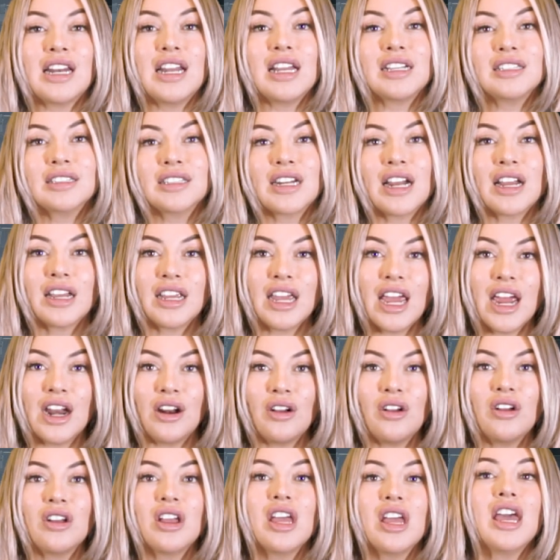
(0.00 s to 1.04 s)
el
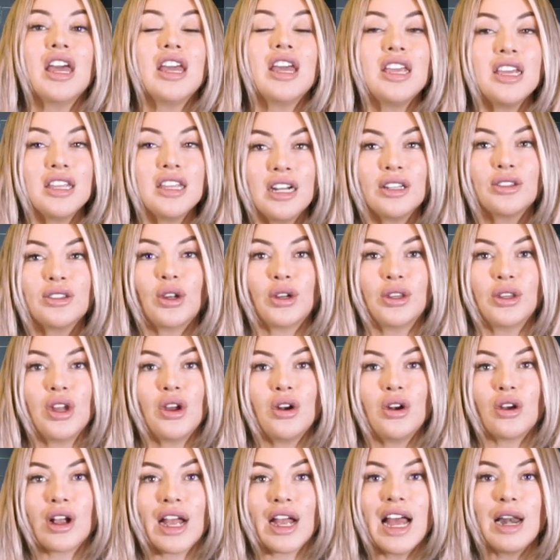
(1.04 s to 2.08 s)
extranjero y del torneo
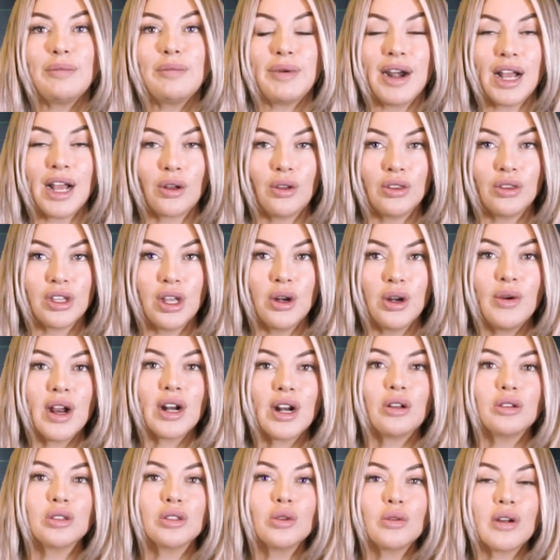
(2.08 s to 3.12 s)
local para continuar
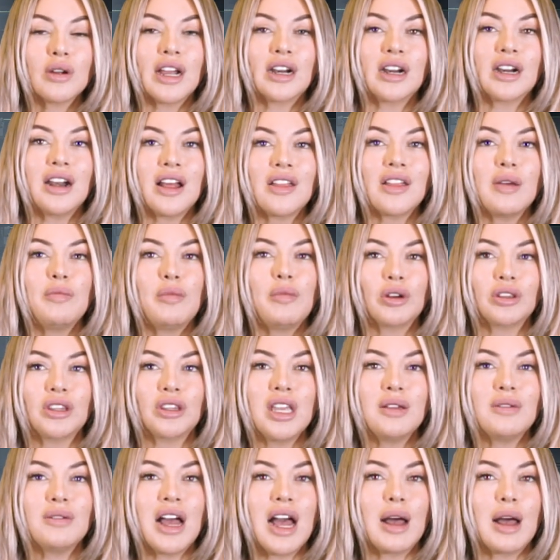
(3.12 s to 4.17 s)
con su carrera
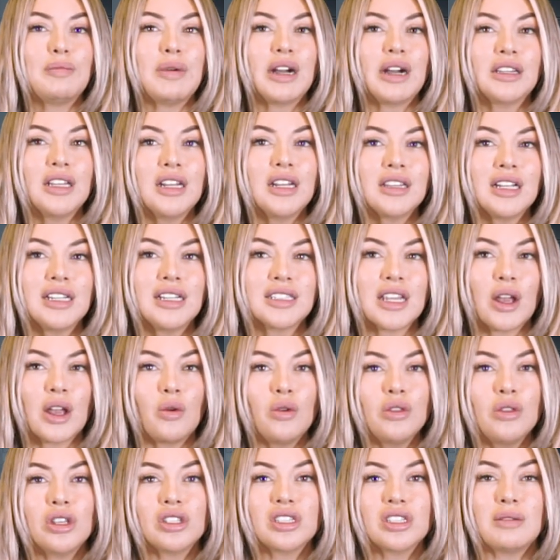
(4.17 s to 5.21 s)
deportiva a partir del
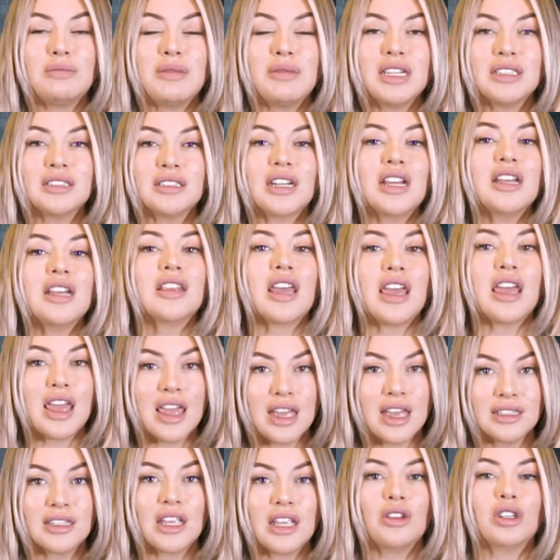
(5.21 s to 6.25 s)
segundo semestre de
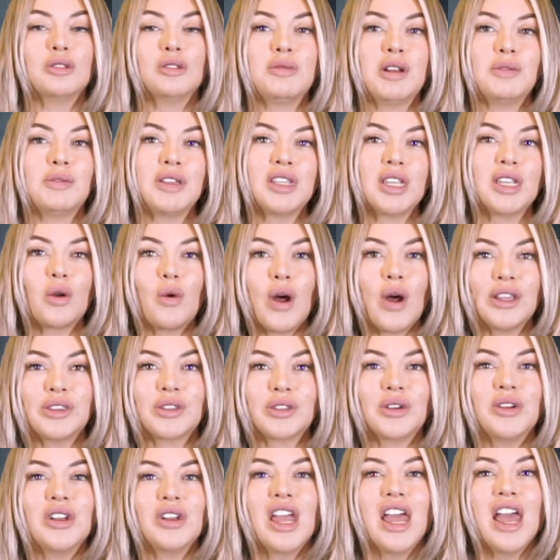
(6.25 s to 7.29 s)
este
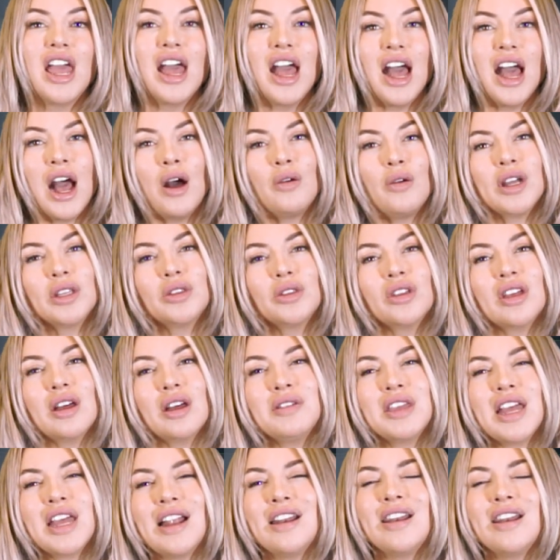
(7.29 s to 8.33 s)
2024, aunque
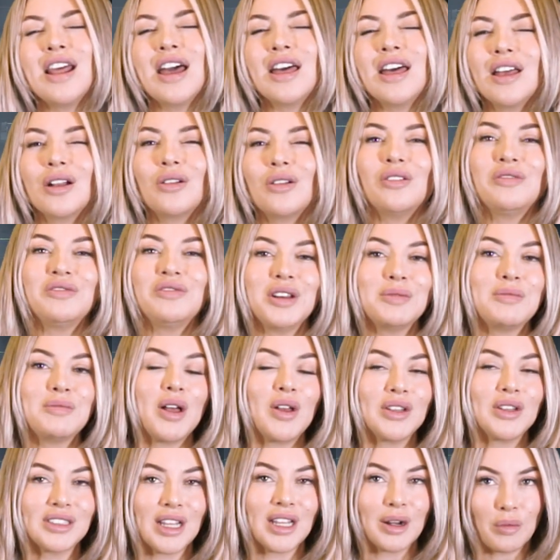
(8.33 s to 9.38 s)
todavía nada
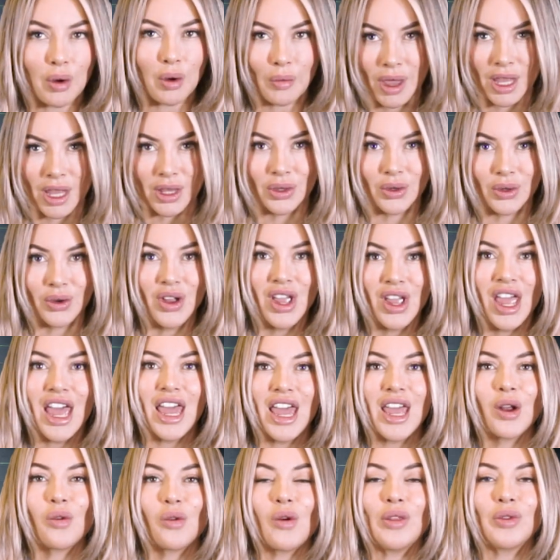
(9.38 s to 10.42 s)
confirmado hasta el momento.
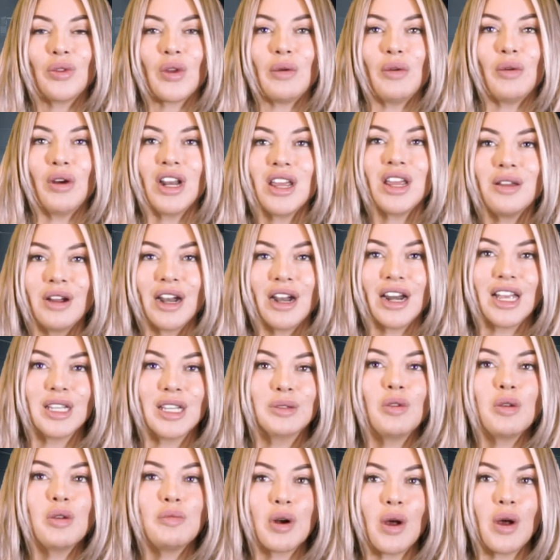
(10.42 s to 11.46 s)
En cuanto a Bolívar, es
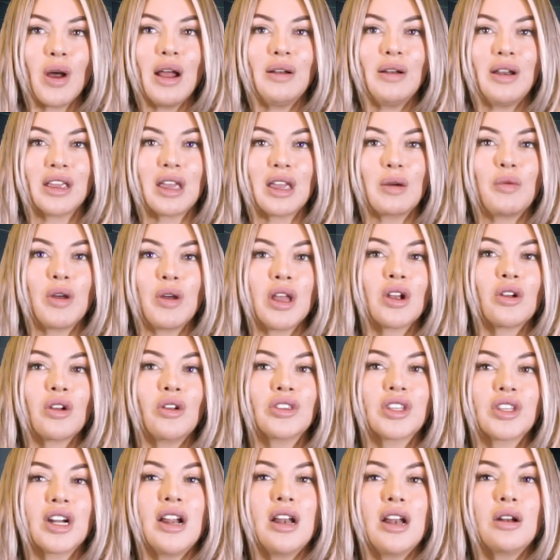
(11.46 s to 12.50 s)
muy probable que pueda
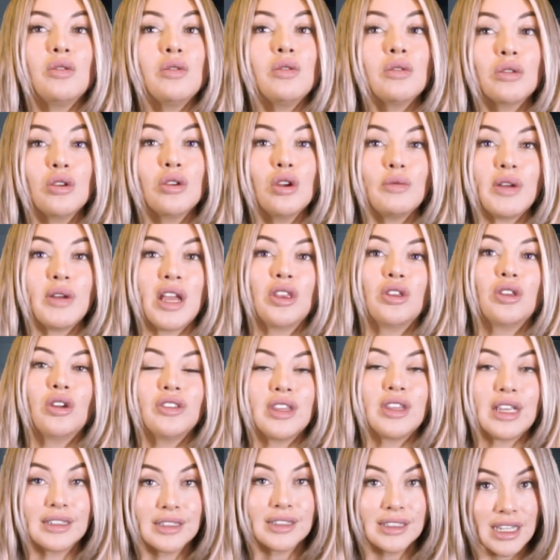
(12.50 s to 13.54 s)
encontrar algún club en
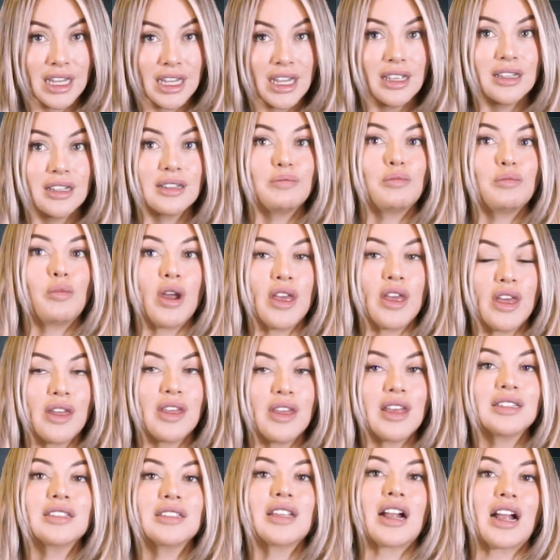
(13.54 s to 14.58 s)
donde sí pueda
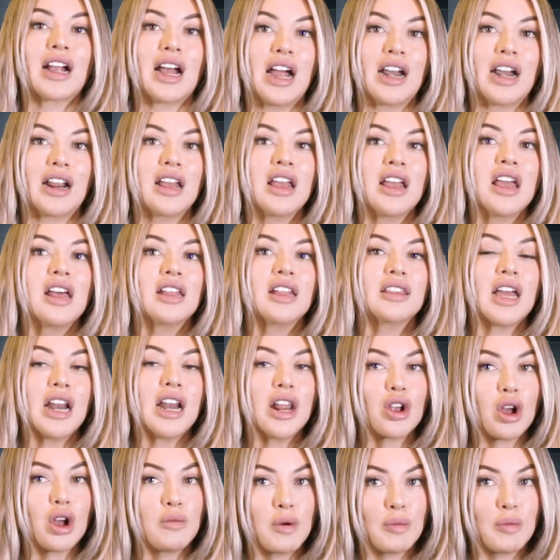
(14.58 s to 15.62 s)
destacar, tal
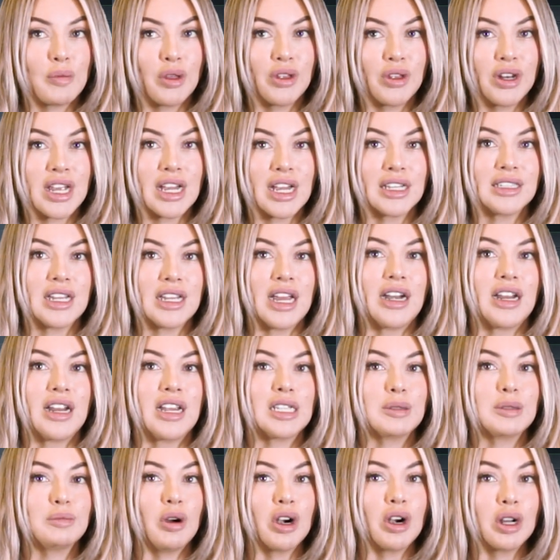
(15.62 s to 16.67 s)
y como podría ser
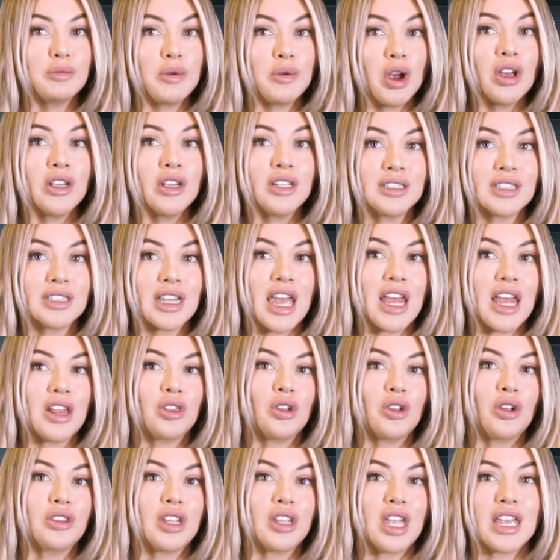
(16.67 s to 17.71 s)
Sport Boys, en
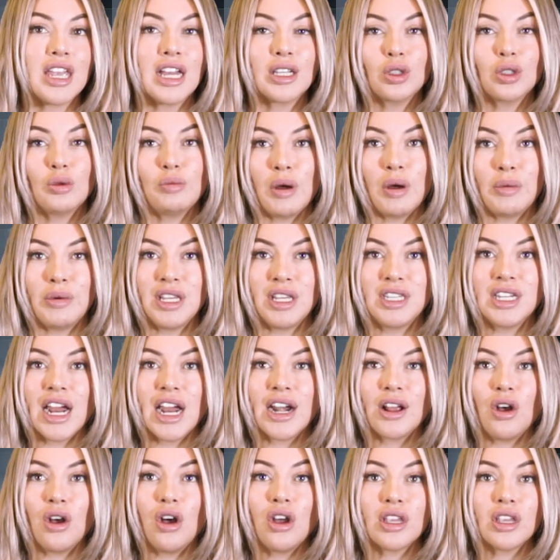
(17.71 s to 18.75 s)
donde ya supo
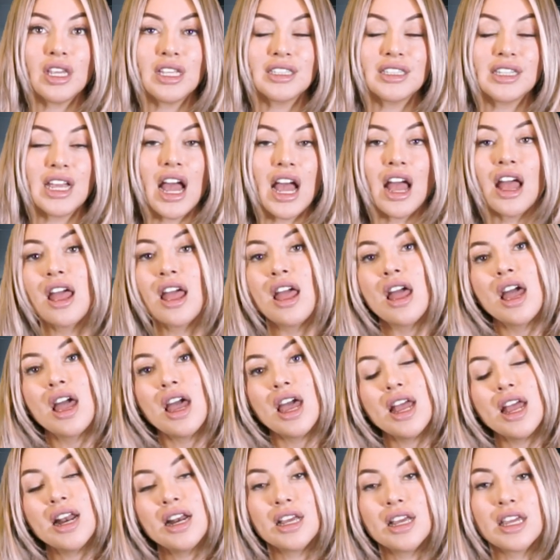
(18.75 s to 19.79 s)
brillar, o quizá
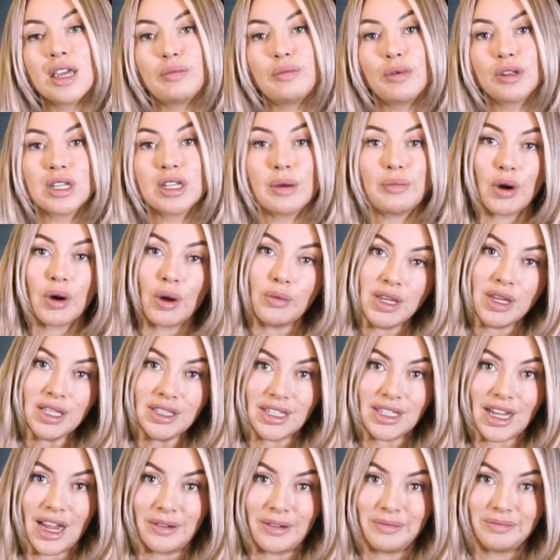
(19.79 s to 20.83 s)
en equipos de
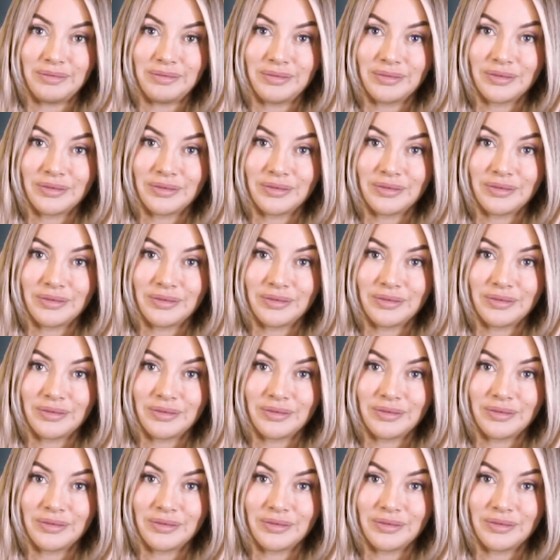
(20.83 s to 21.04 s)
provincia.